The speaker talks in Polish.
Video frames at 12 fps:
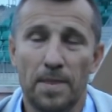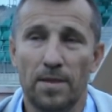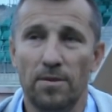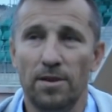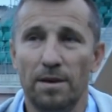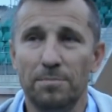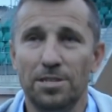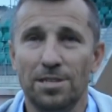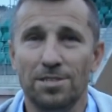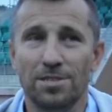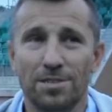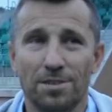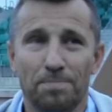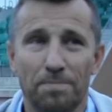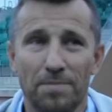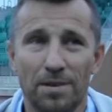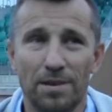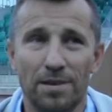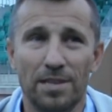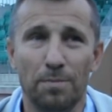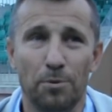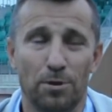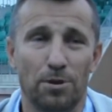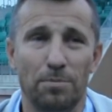No ja myślę, że, że e, nie
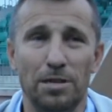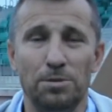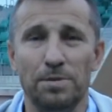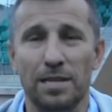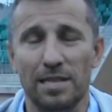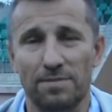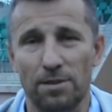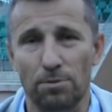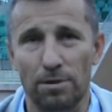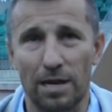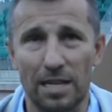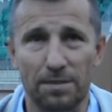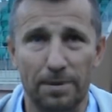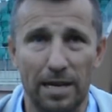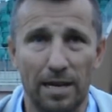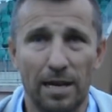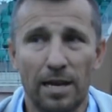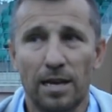po to robiliśmy transfer tutaj Kacpra